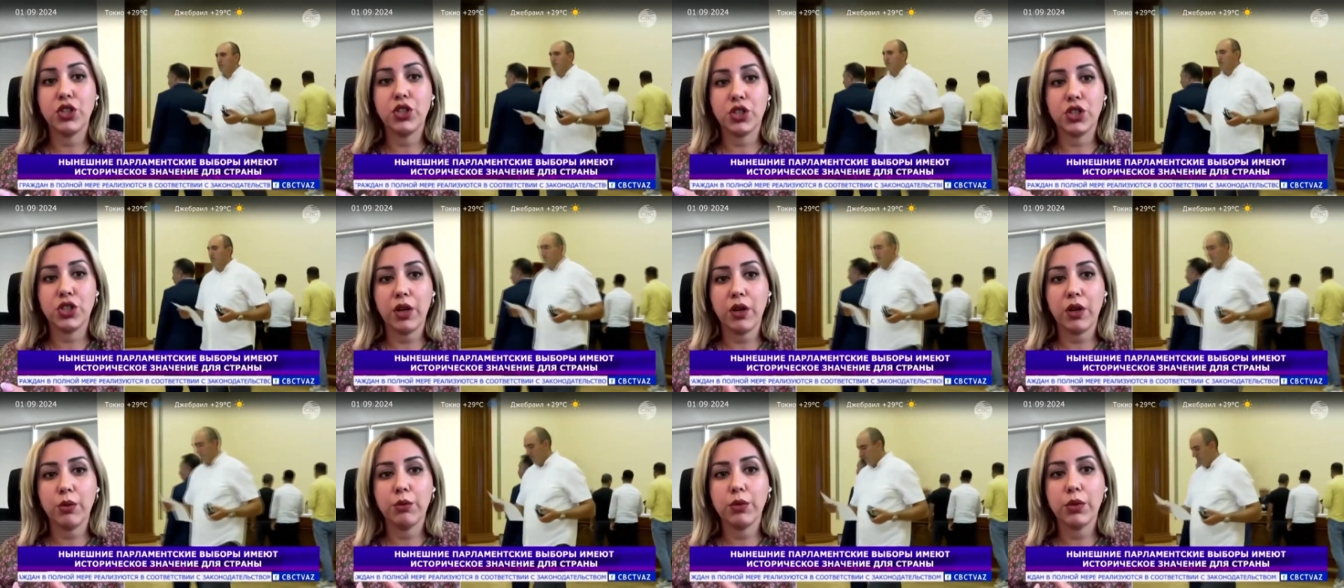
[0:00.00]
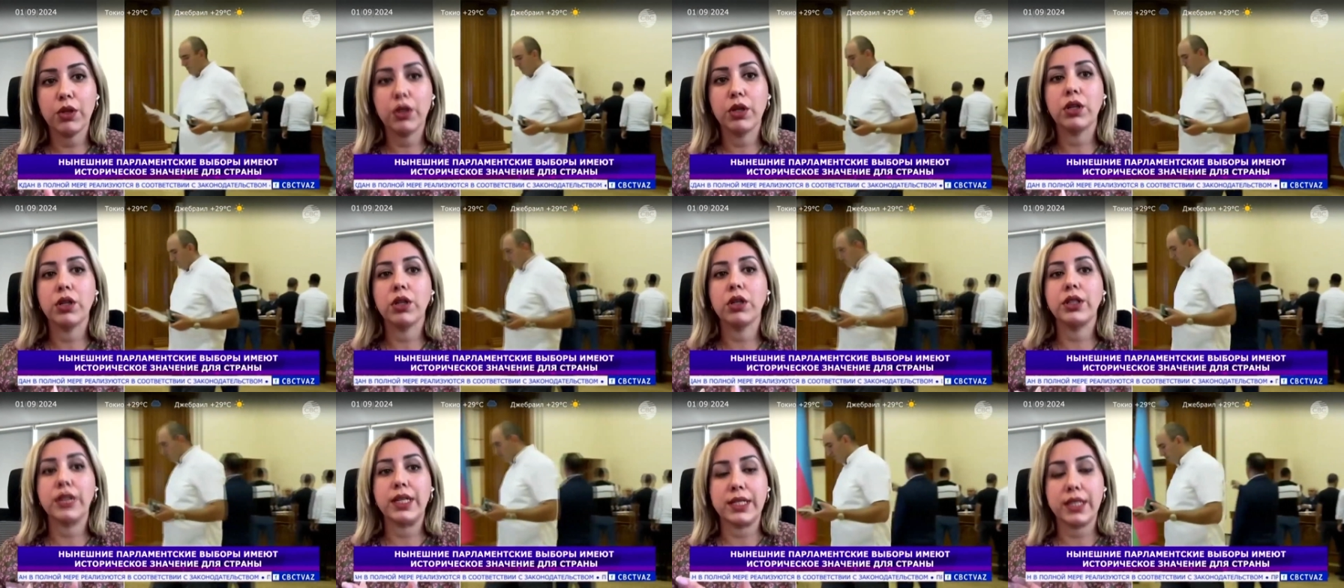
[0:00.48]
державам,
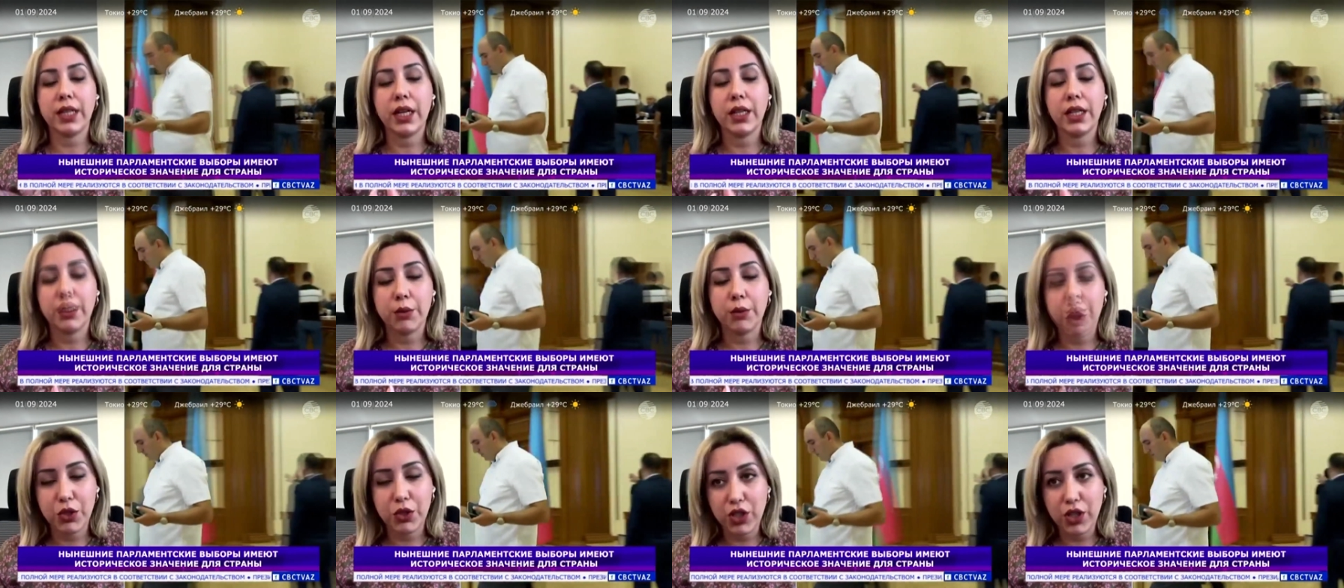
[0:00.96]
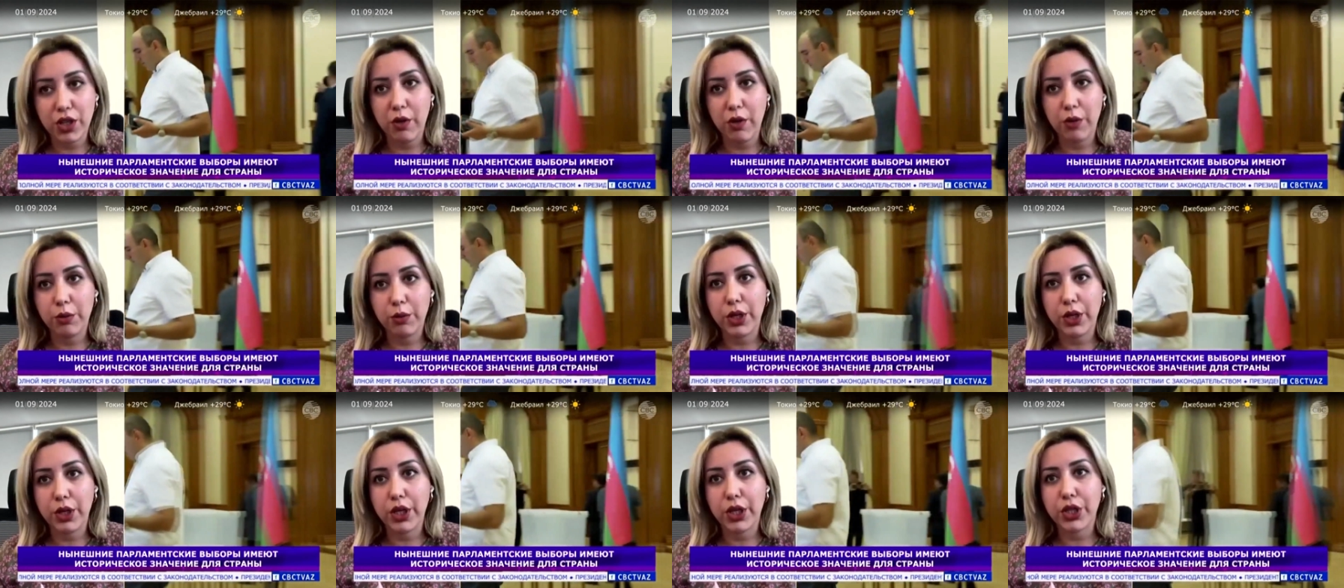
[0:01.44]
э, иностранным
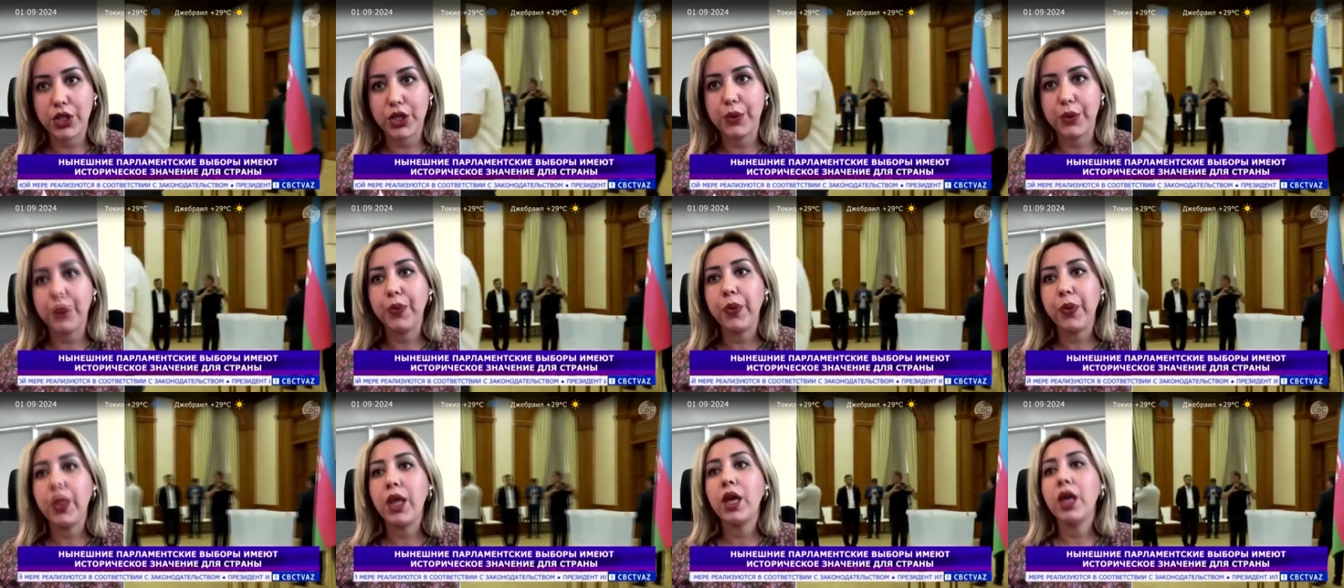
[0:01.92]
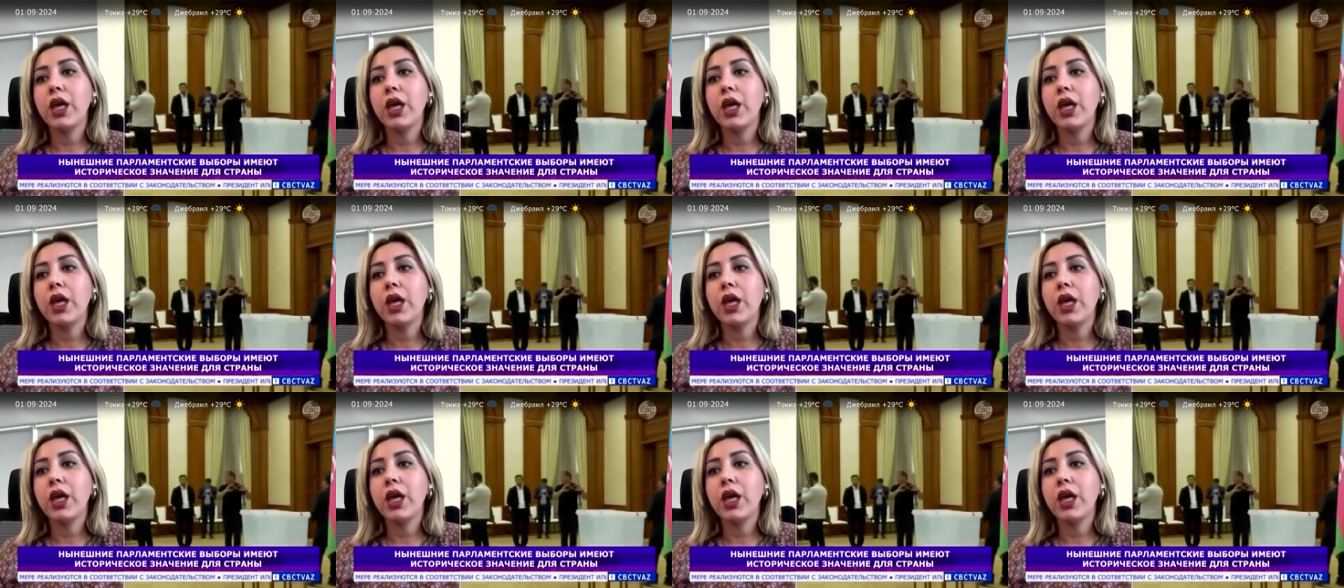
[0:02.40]
державам также.